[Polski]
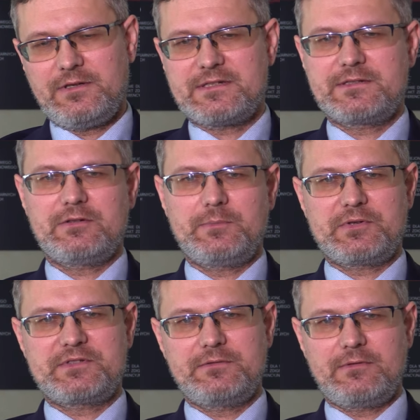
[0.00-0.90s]
Jest to
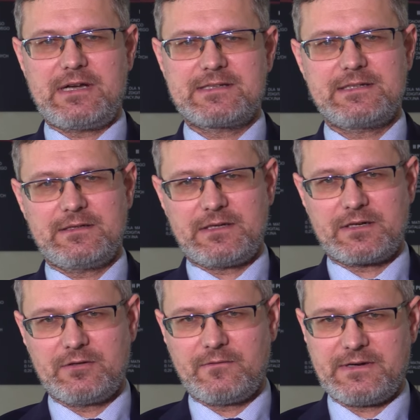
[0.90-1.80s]
procedura
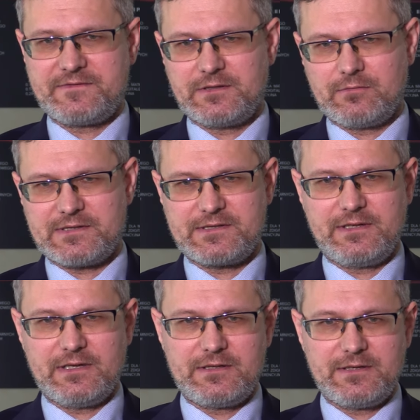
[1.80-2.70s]
standardowa w sytuacji,
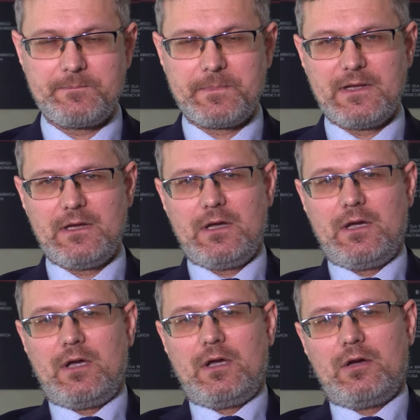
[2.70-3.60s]
kiedy
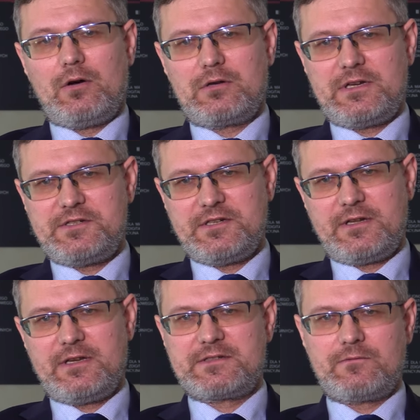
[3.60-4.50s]

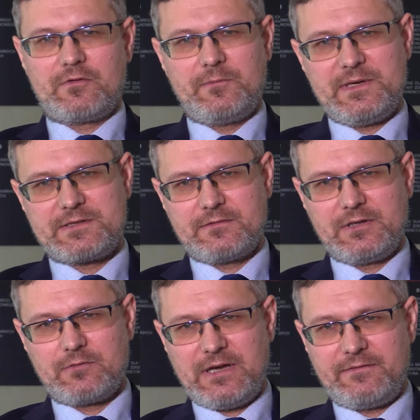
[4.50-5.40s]
Oględziny zwłok w miejscu
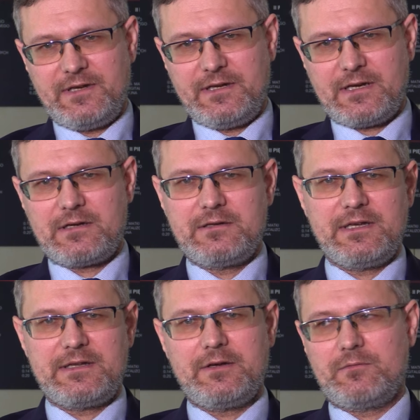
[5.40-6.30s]
ich ujawnienia
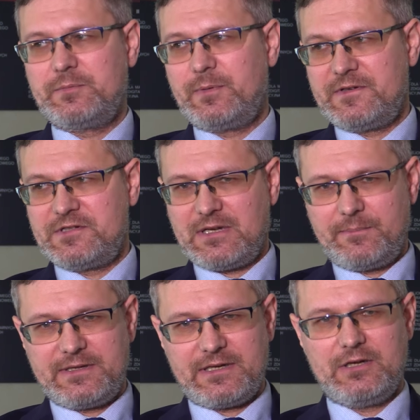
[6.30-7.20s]
nie dają odpowiedzi na
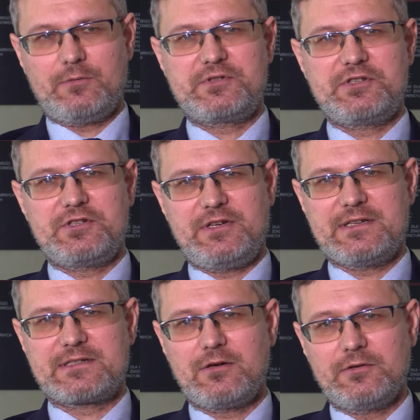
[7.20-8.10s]
pytanie o
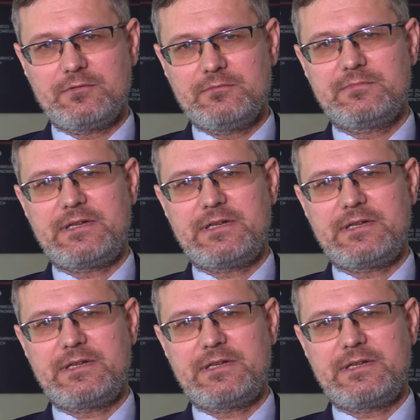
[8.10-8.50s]
przyczynę zgonu.